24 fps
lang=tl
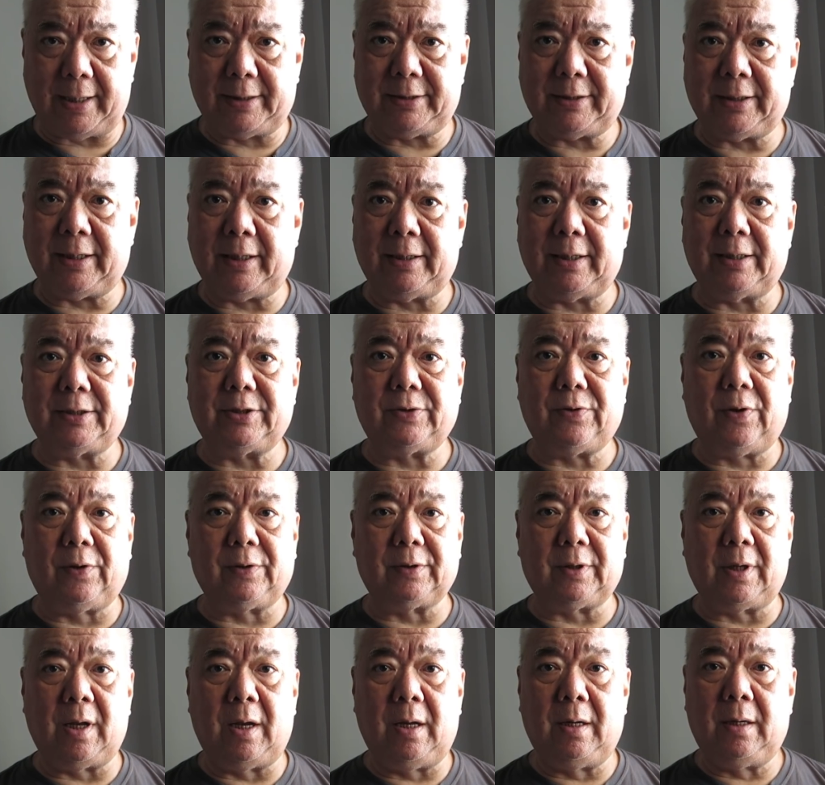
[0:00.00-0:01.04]
as an
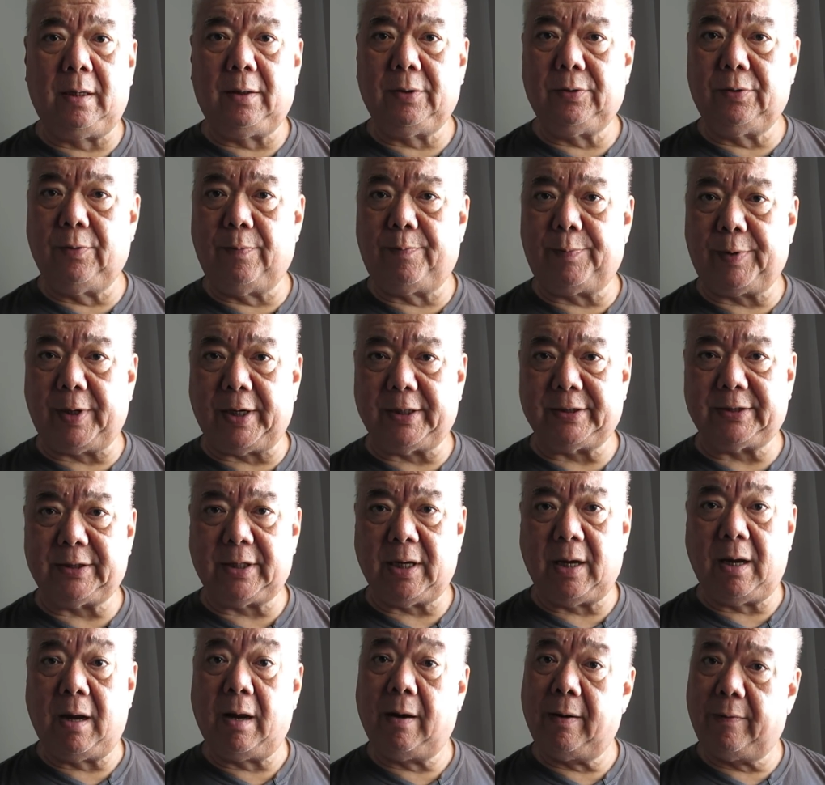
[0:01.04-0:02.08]
assault to
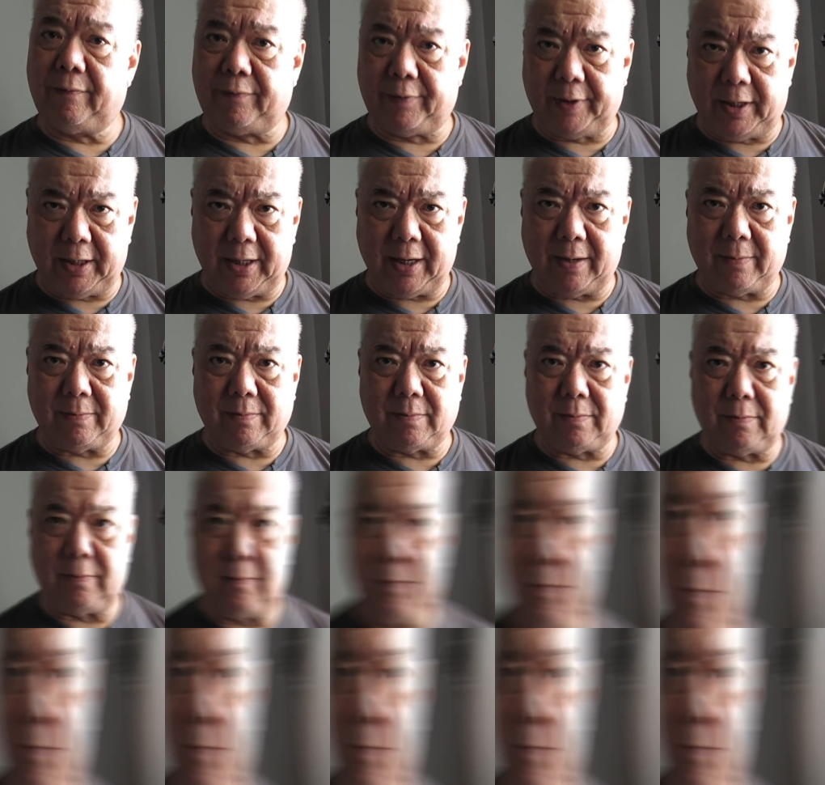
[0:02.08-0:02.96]
press freedom.